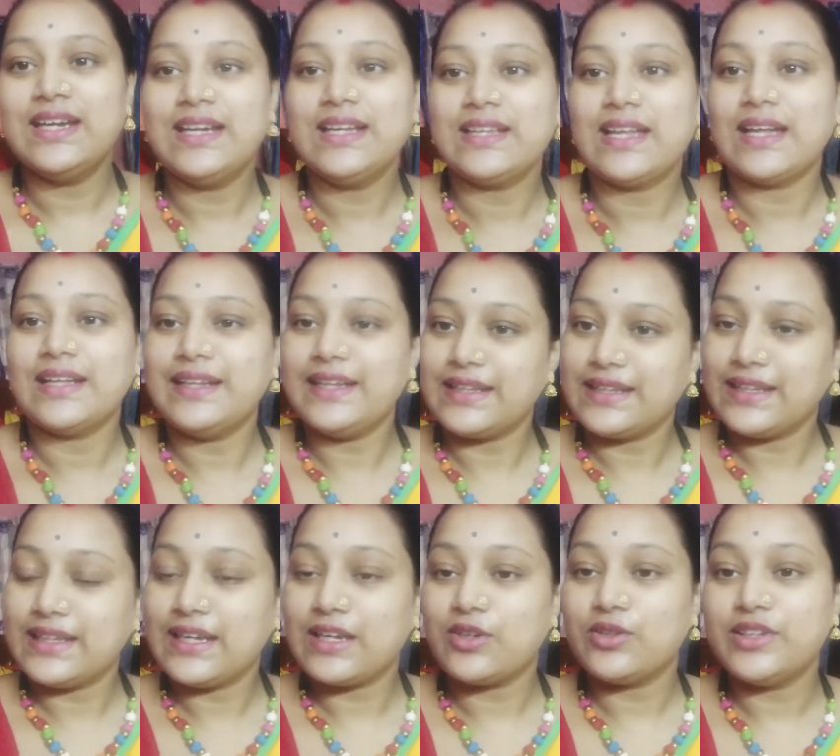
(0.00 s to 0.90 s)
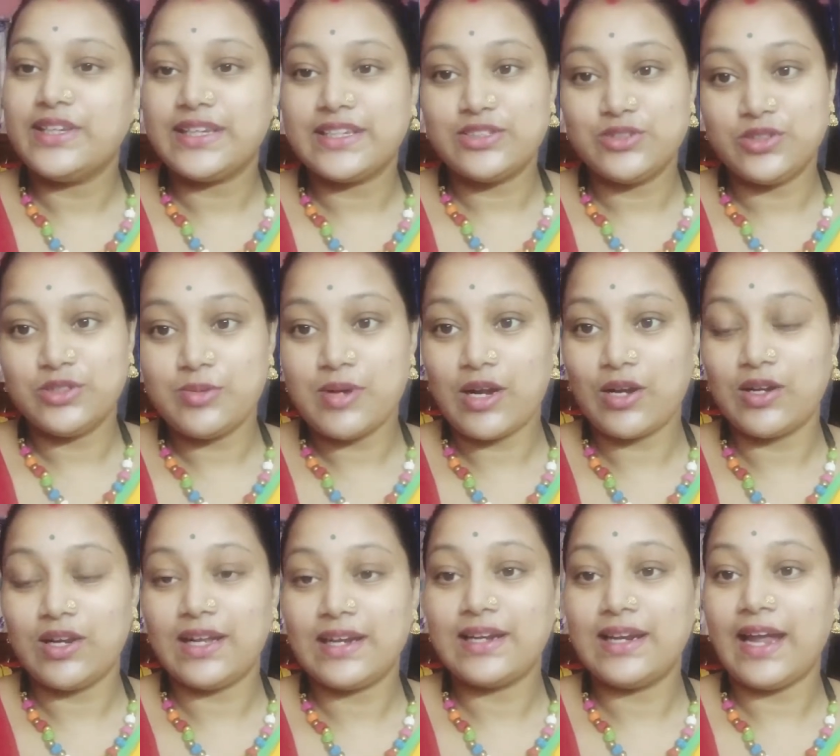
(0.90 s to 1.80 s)
তা দেখতে থাকো দেখে যদি ভালো
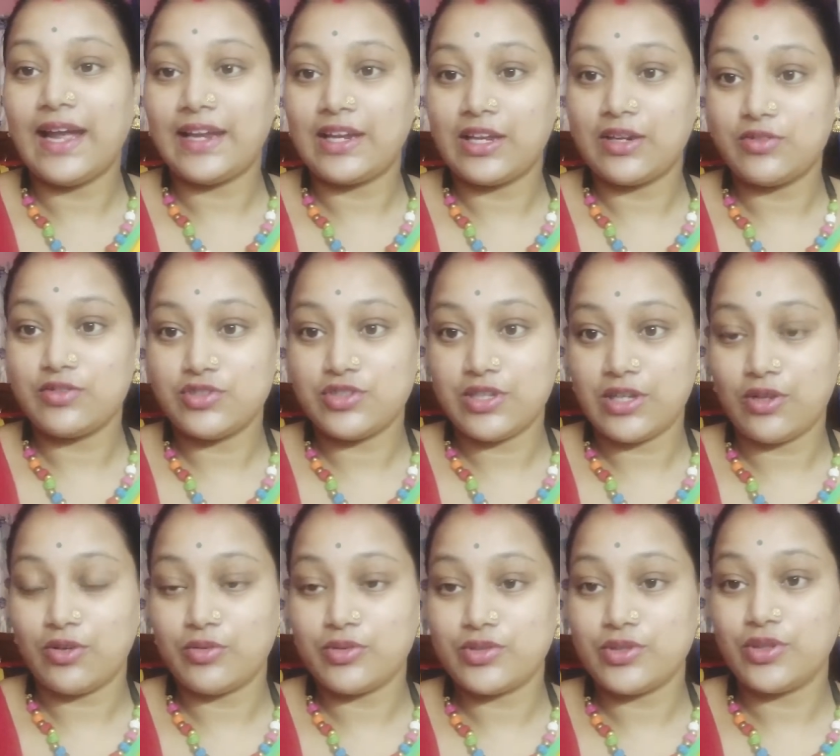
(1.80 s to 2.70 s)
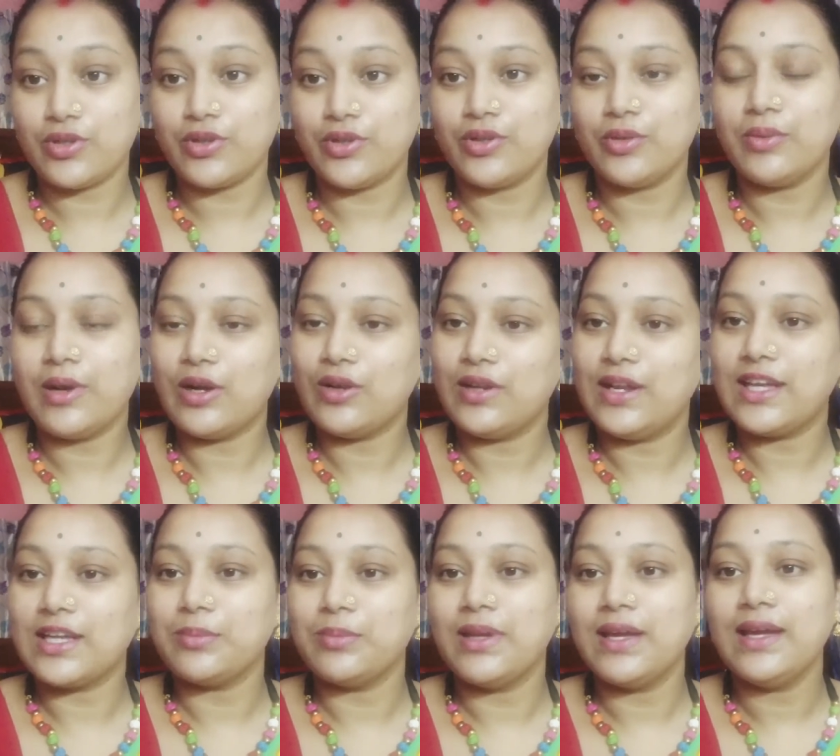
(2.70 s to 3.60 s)
লাগে লাইক অ্যান্ড শেয়ার অবশ্যই করো ভালো
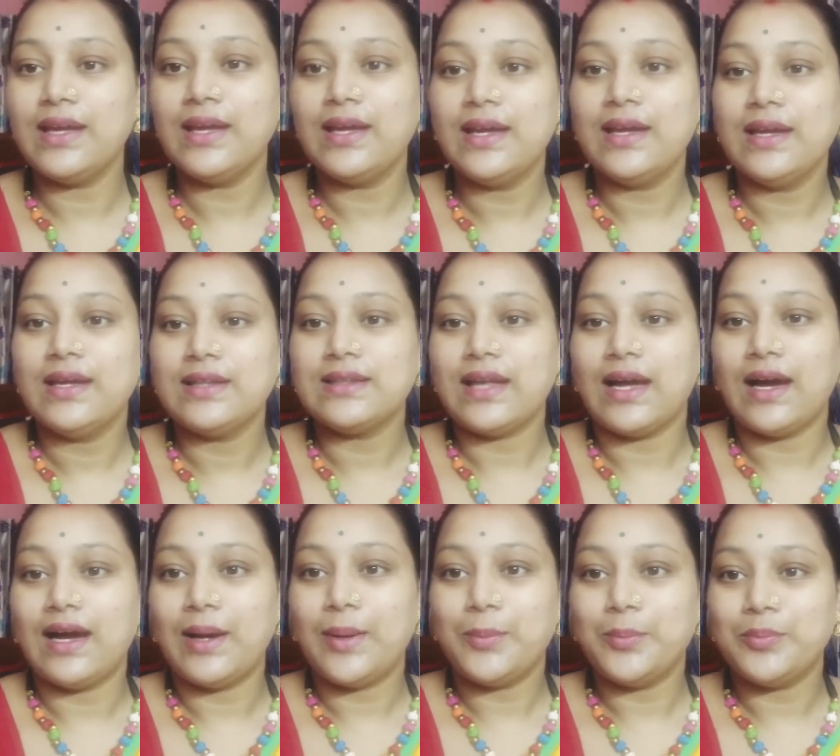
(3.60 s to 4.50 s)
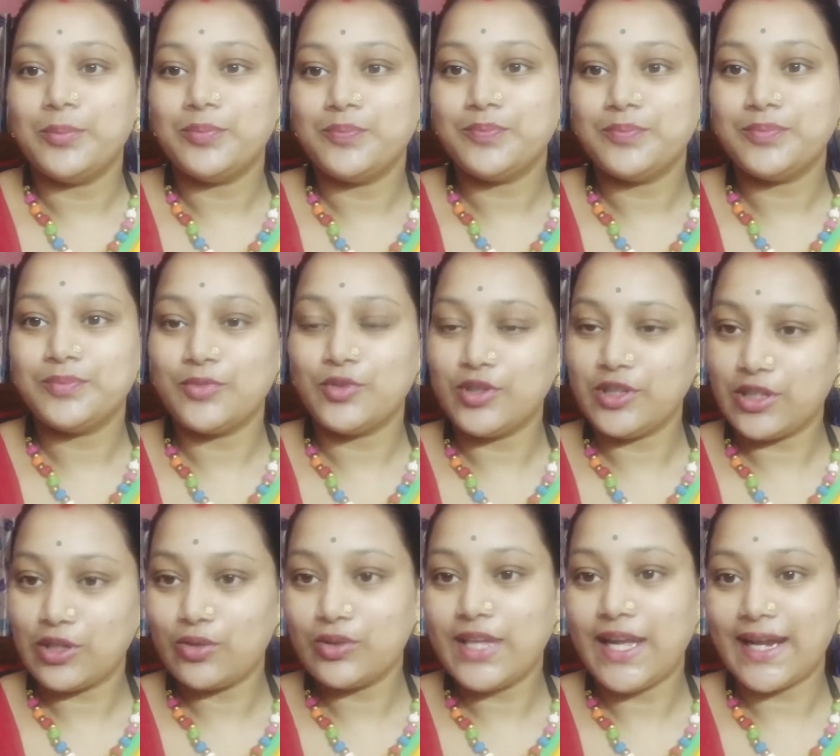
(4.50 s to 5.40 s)
লাগবে তা
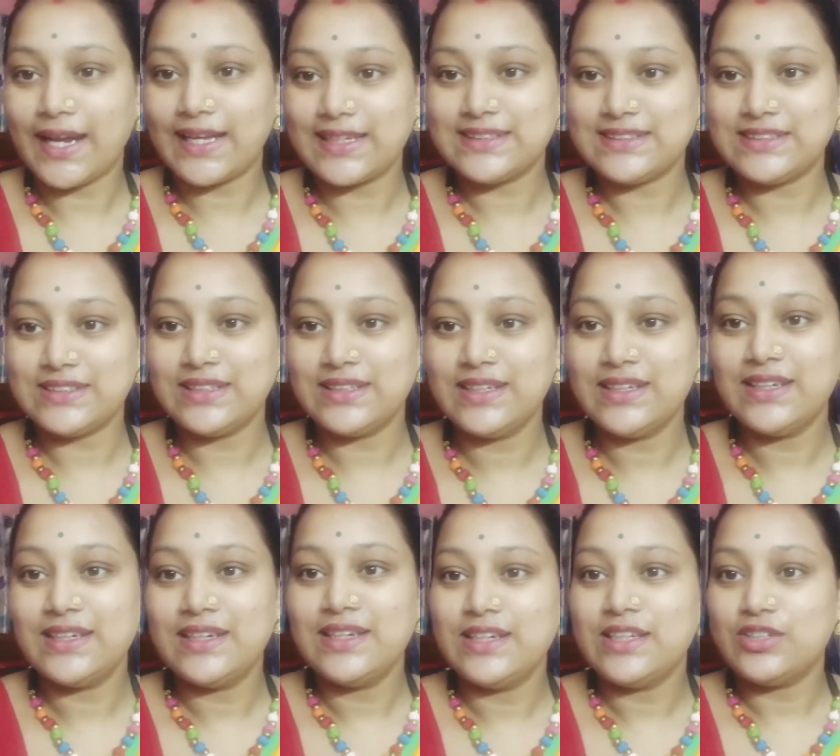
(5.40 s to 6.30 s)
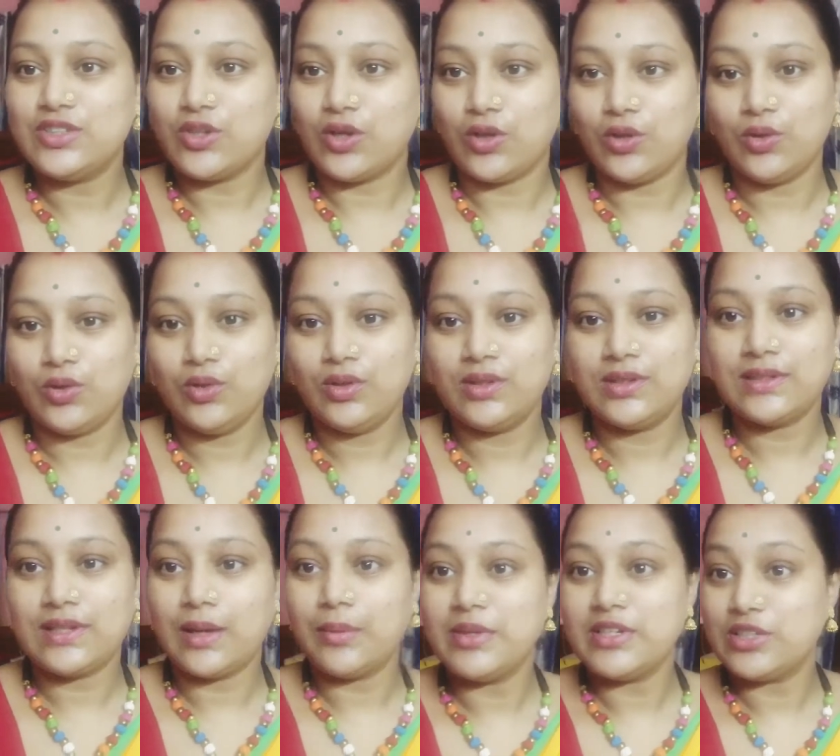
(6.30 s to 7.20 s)
মনিকেও দেখাচ্ছি চলো
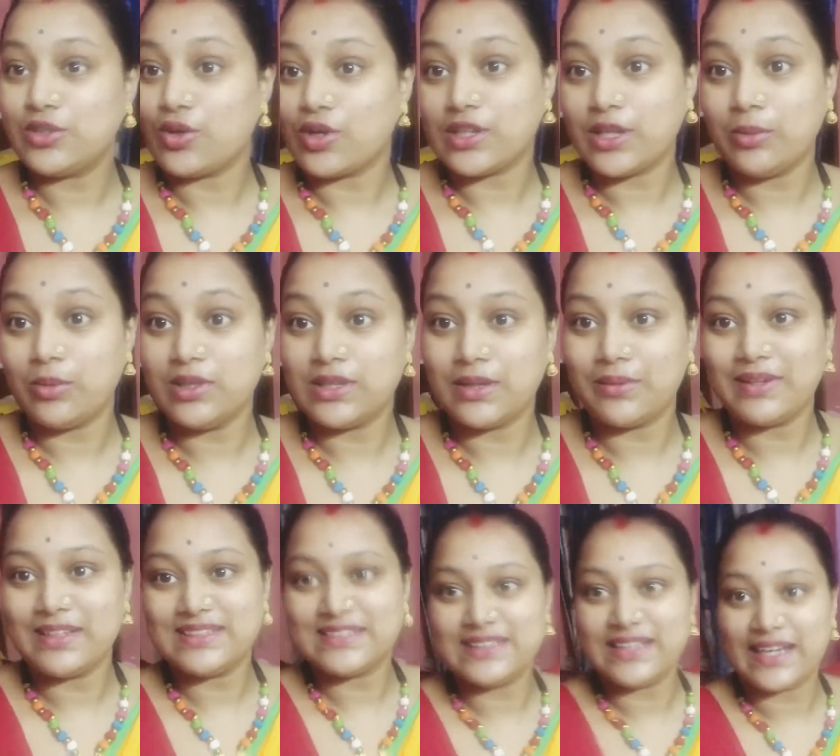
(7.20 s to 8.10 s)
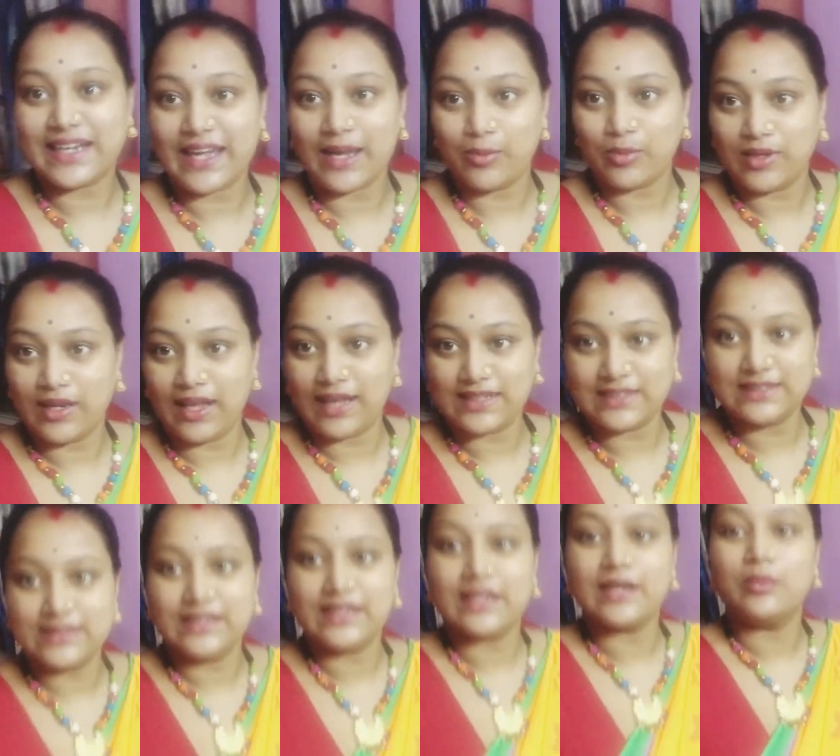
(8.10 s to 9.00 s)
তা বেশি কথা বলতে পারছি না কেমন লাগছে
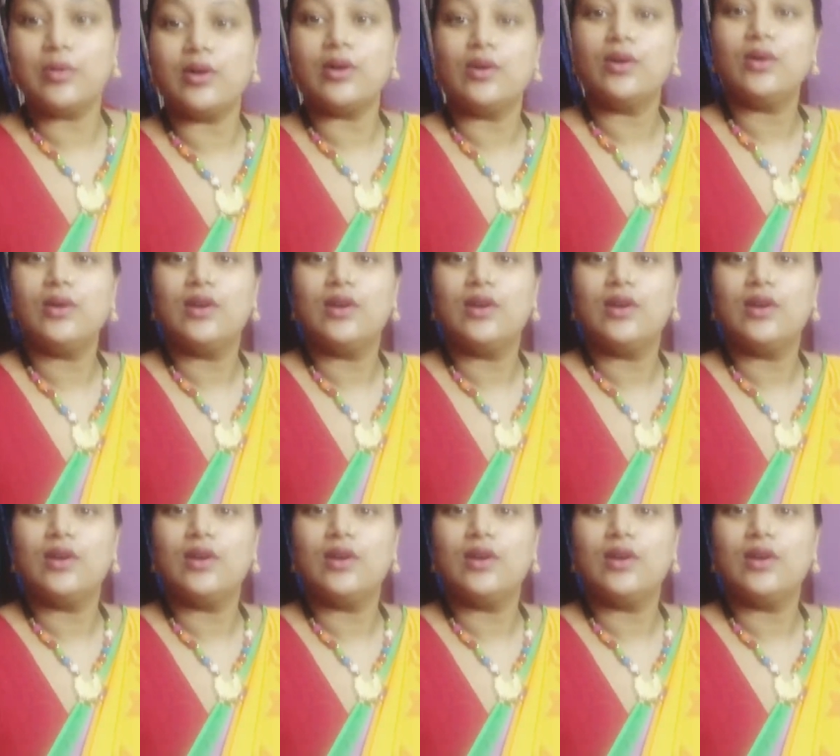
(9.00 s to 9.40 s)
দেখে বলো